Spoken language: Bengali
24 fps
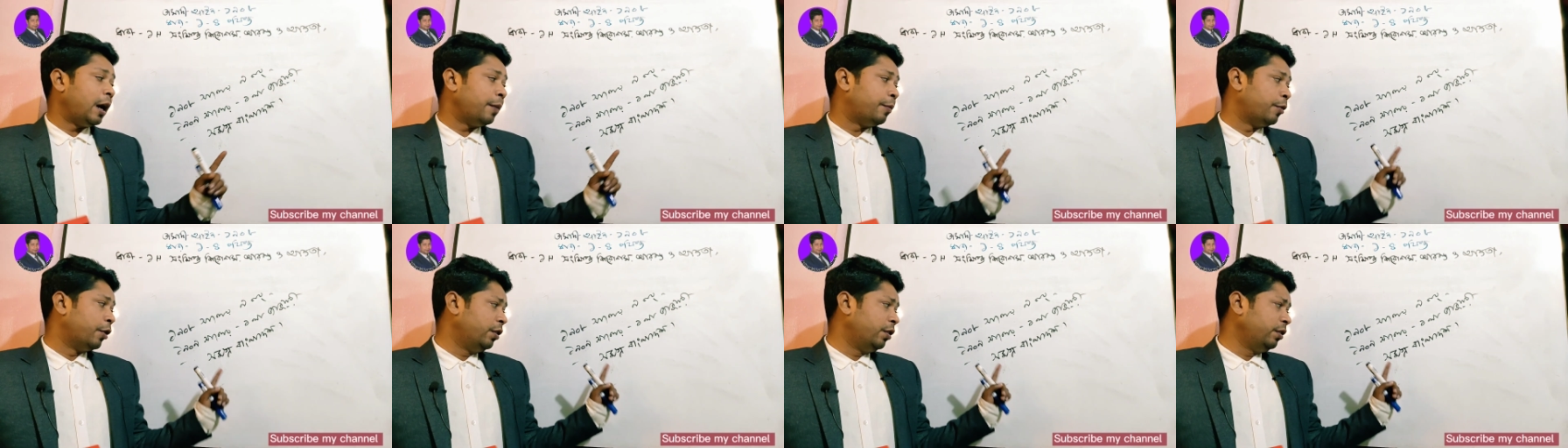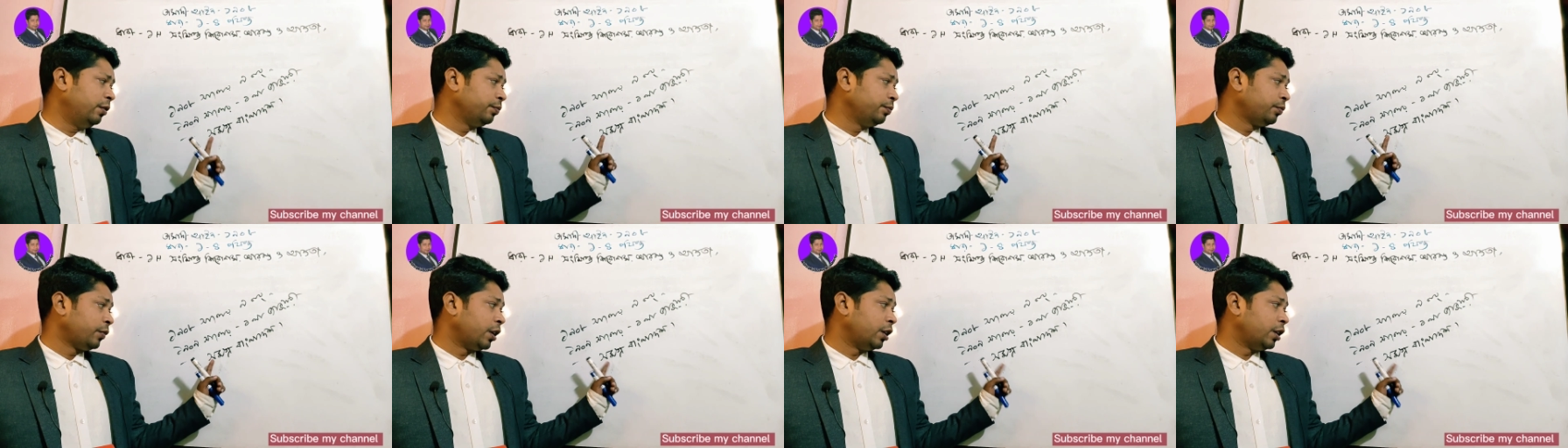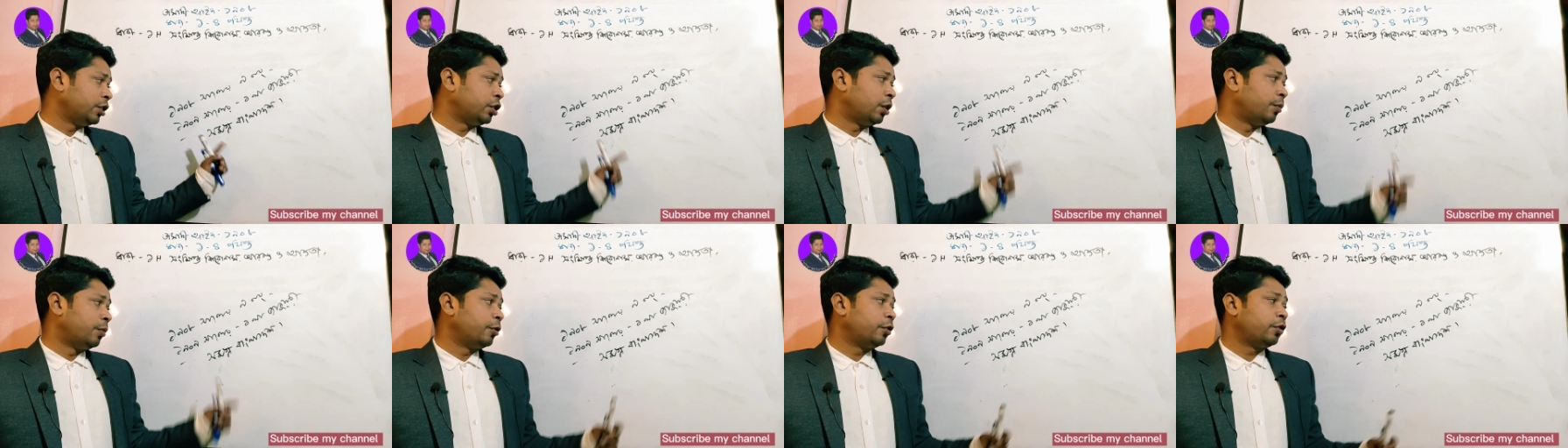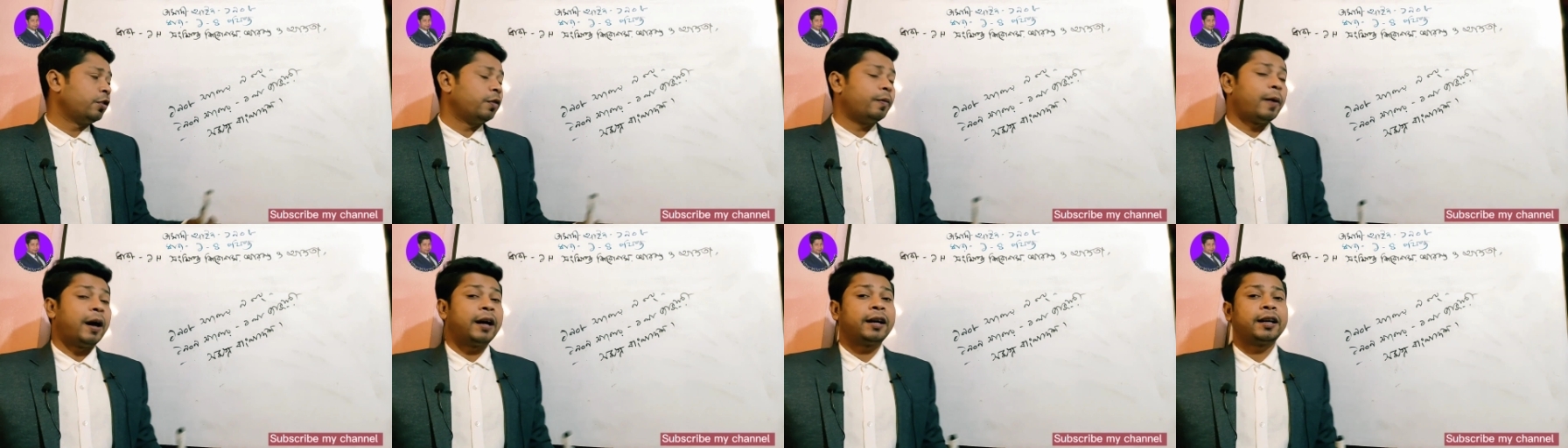এবং
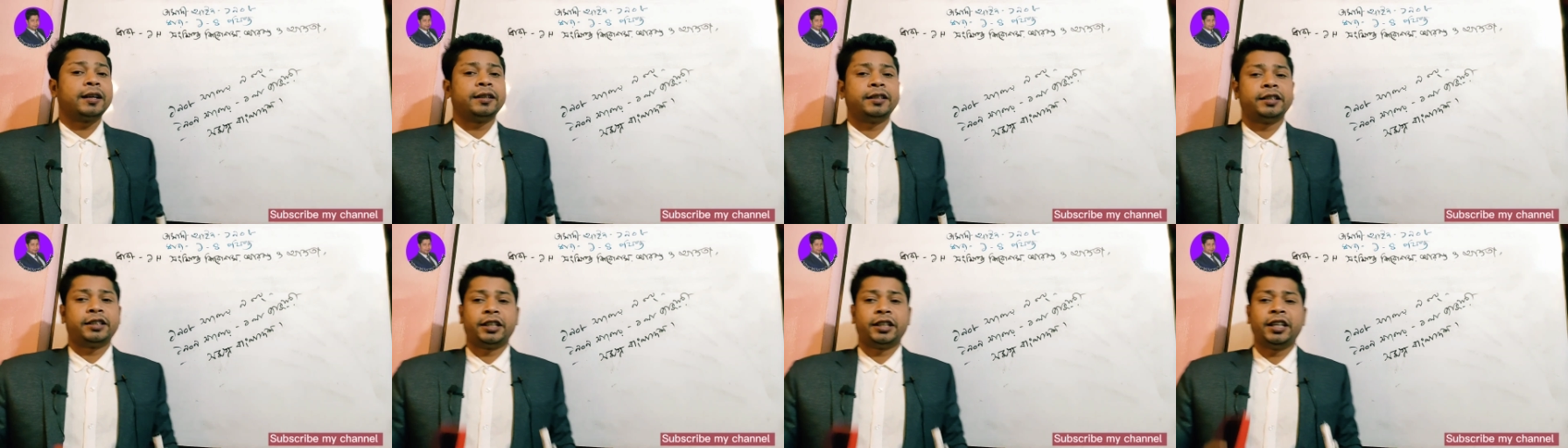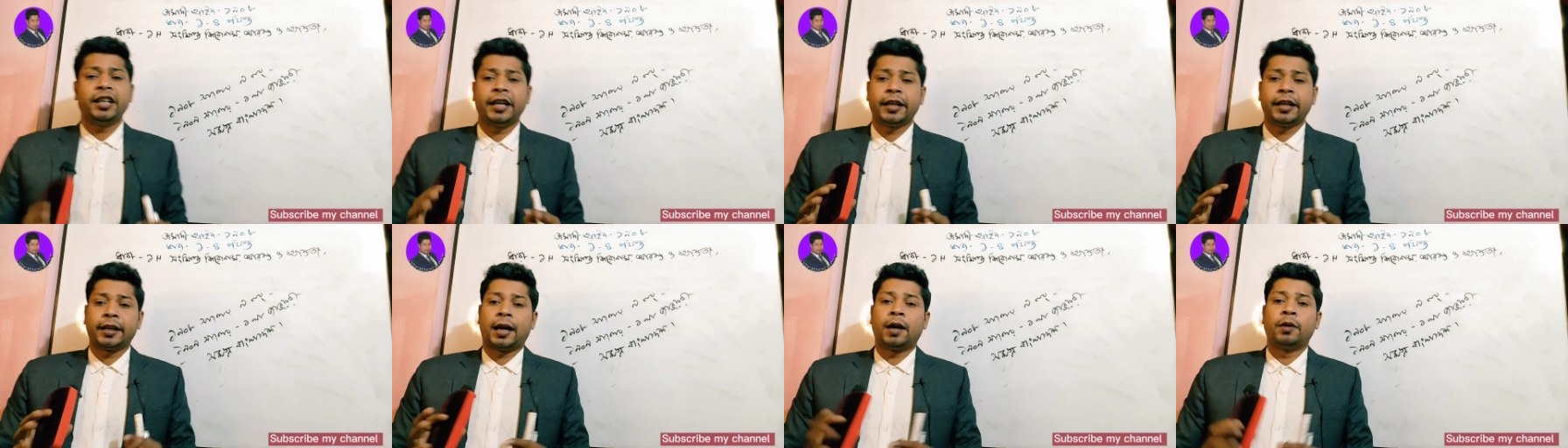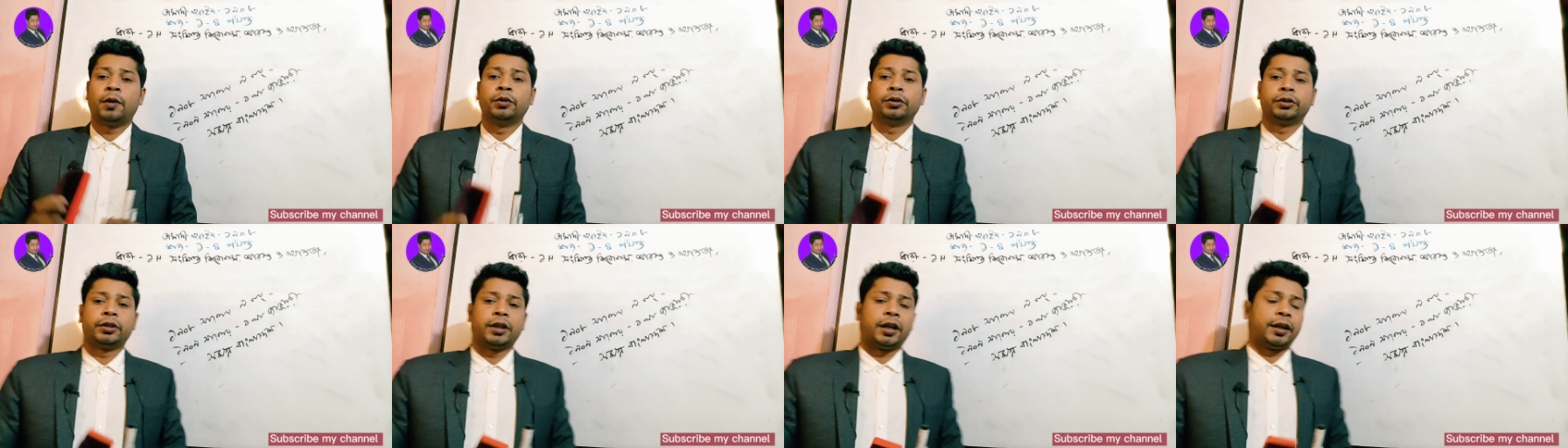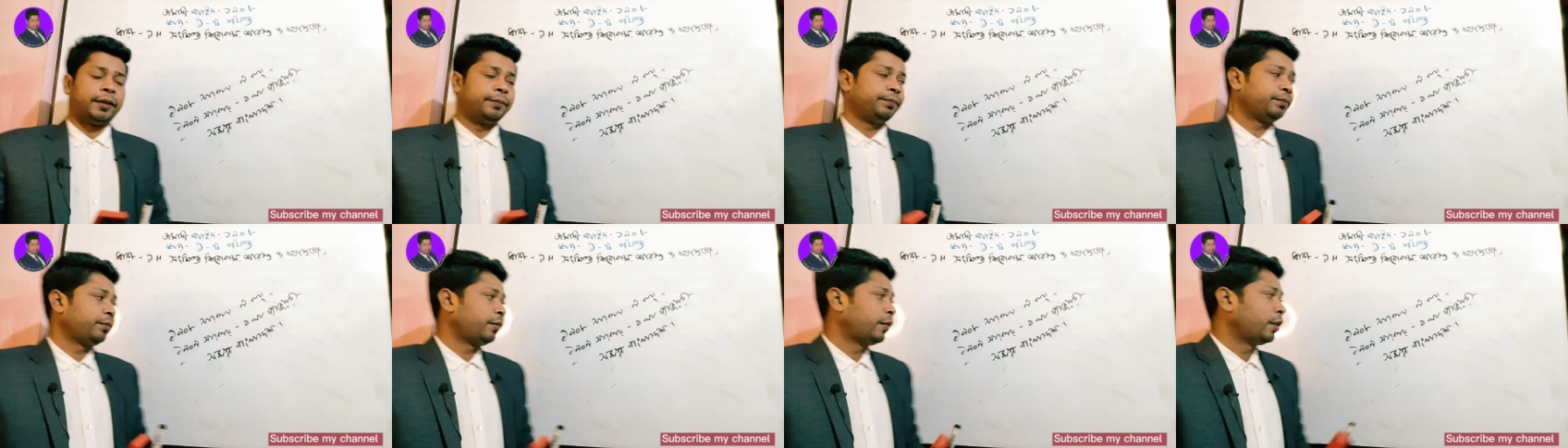সমগ্র বাংলাদেশে এর আওতা
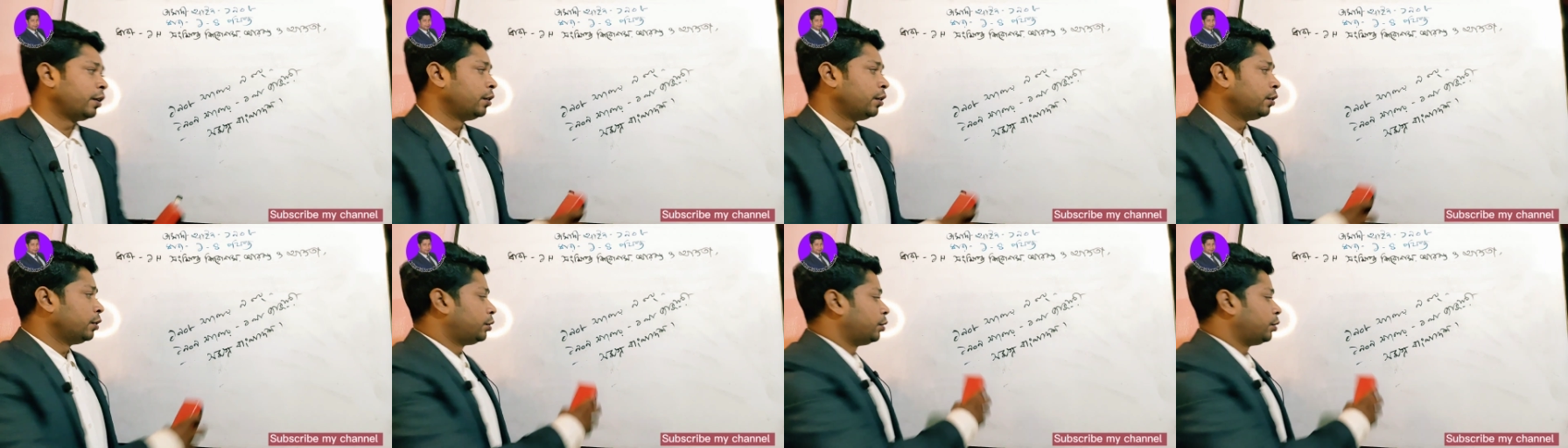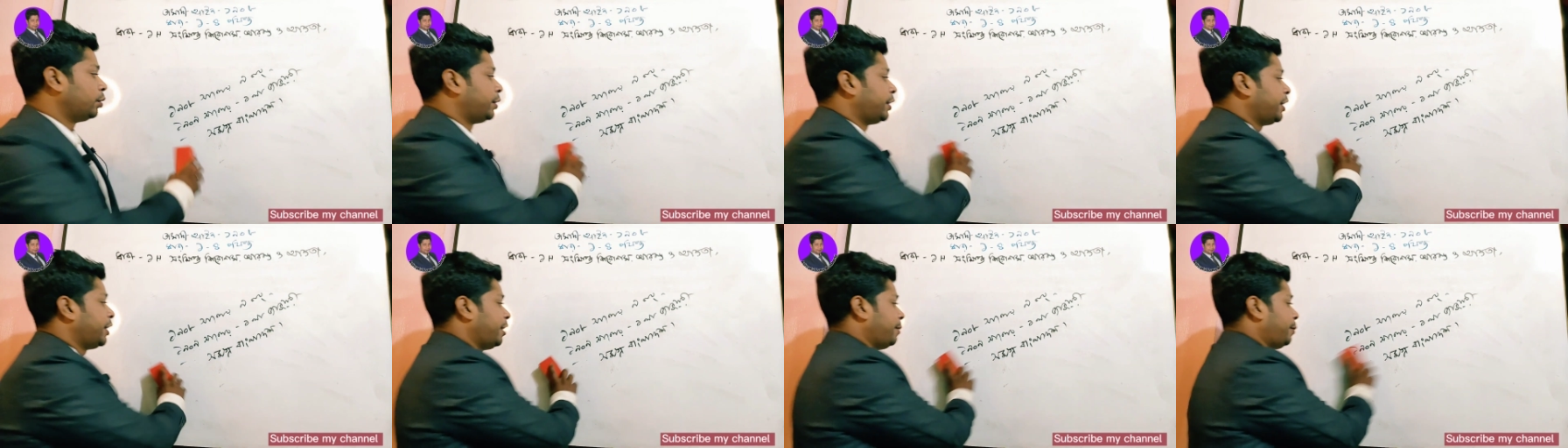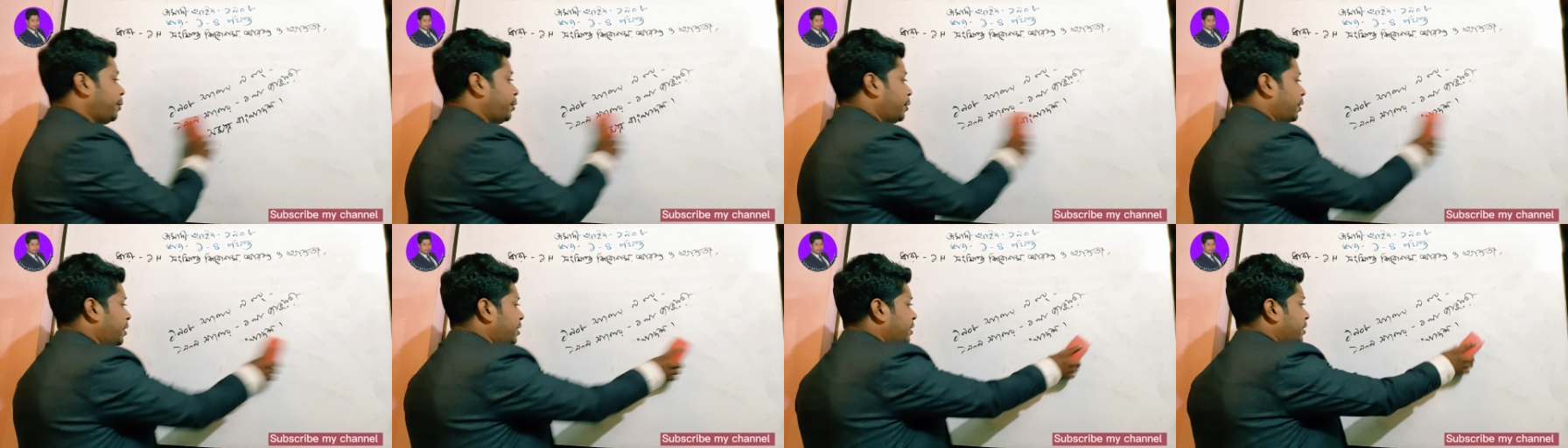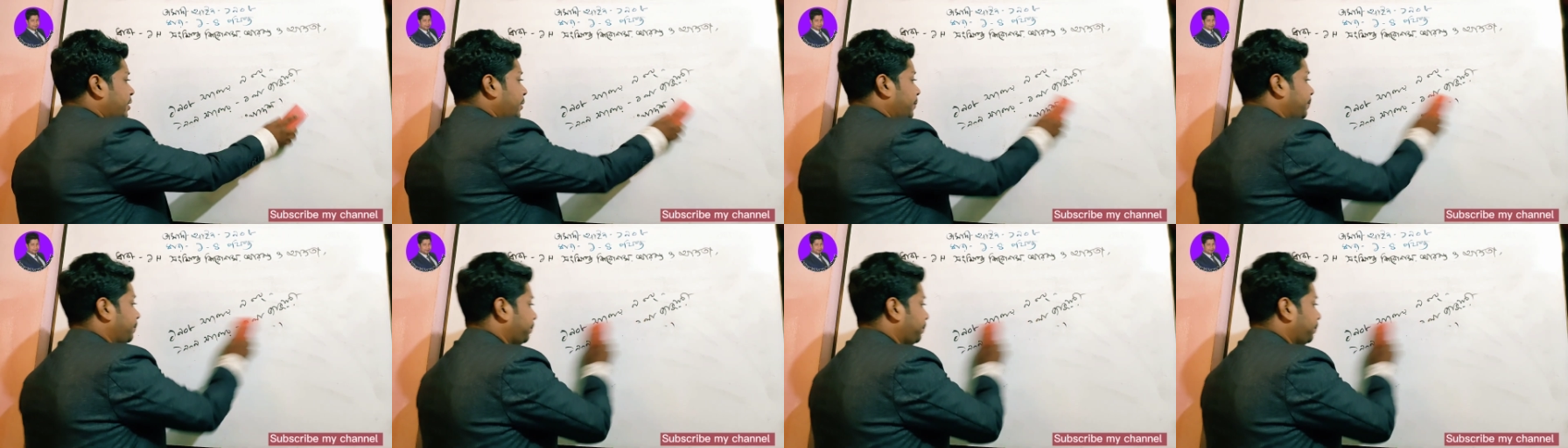তো ডিয়ার ভিউয়ার্স